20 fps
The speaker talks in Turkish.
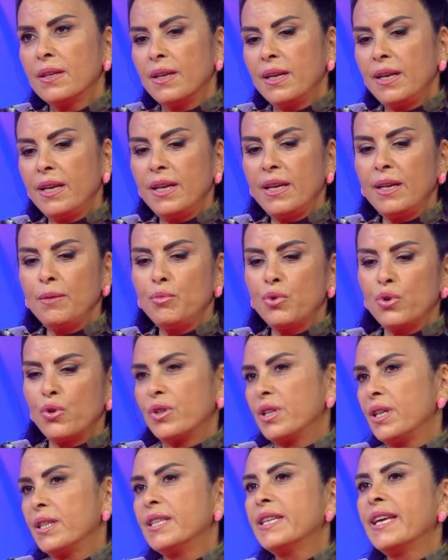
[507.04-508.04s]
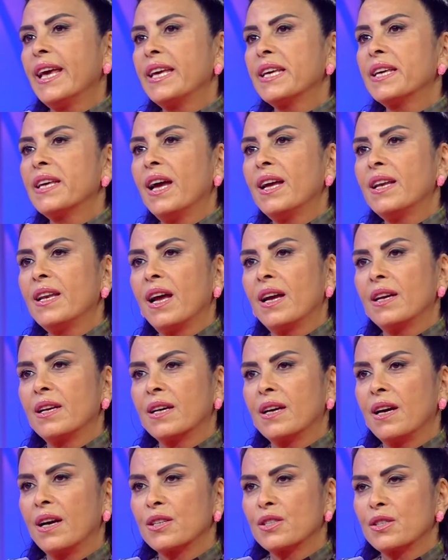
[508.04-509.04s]
e, bürokratik
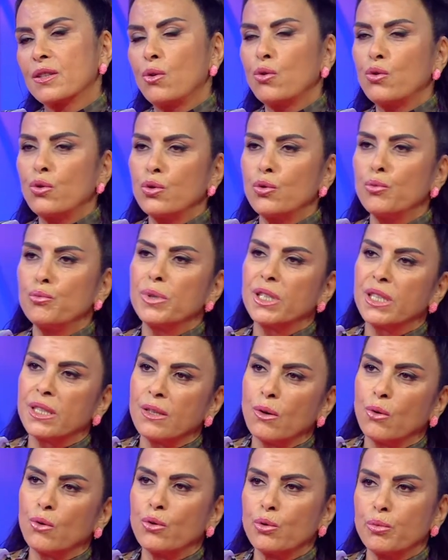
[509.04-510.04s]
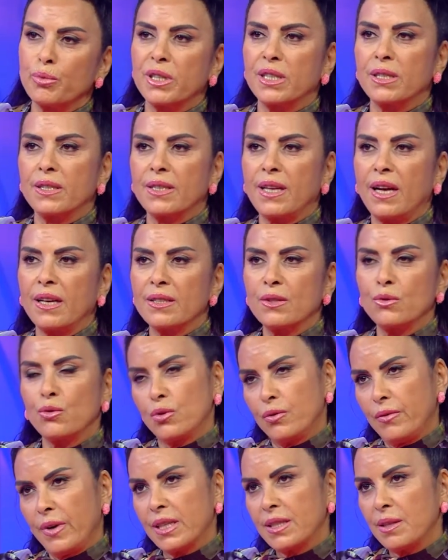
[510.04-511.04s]
engellerle karşı Okulum bit, okul bittikten
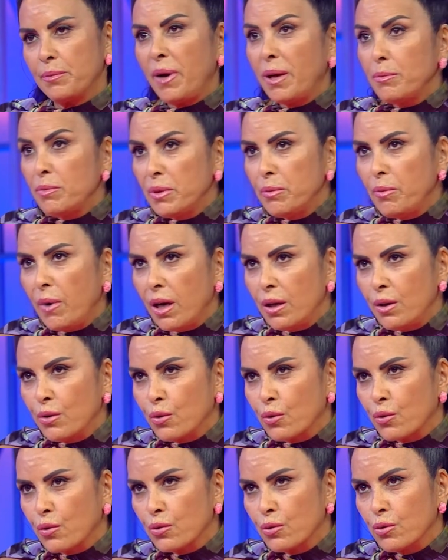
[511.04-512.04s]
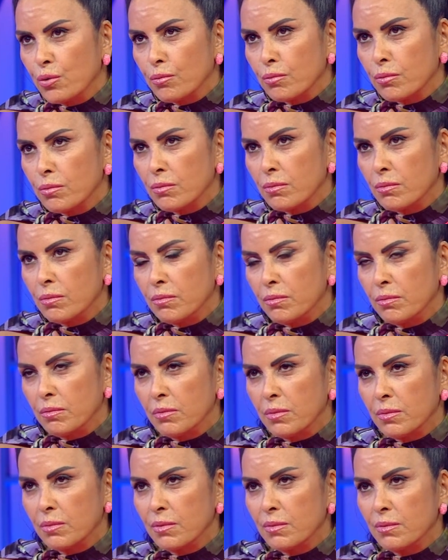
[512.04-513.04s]
sonra üniversite. Ben mimarlık okudum.
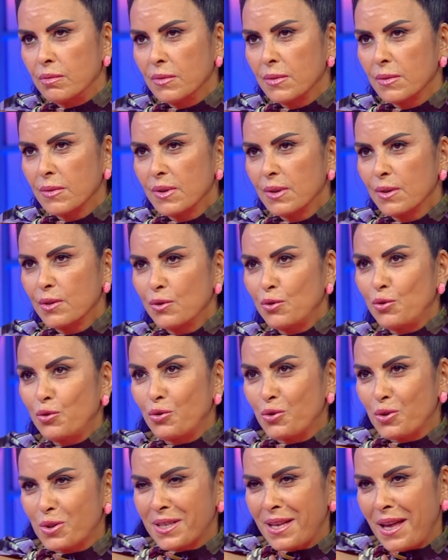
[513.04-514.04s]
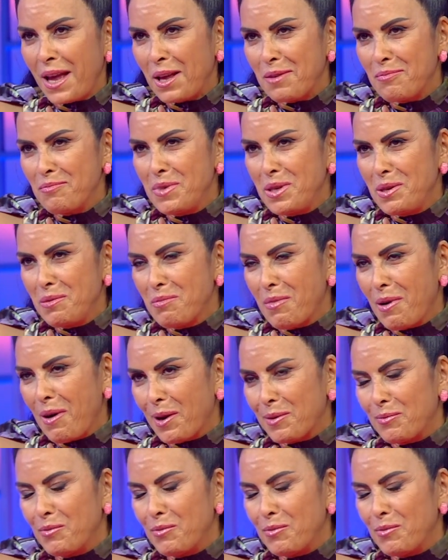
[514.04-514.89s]
Evet mimarsın Yüksek aslında. mimar